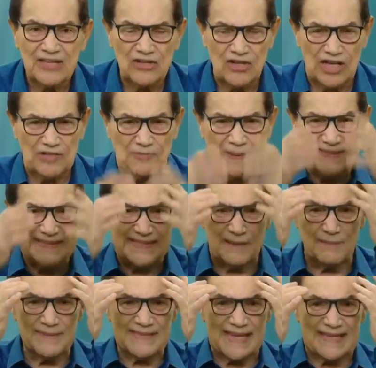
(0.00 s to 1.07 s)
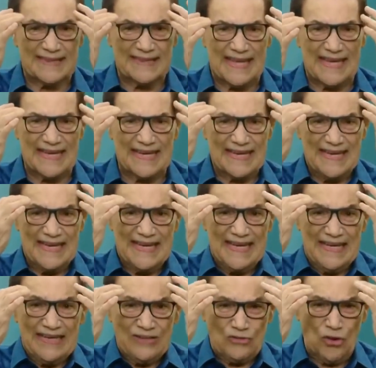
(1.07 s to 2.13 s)
pasamos a tener
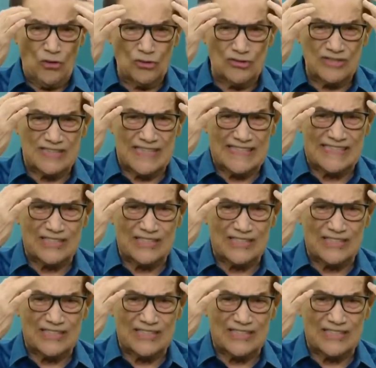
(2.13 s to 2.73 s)
todos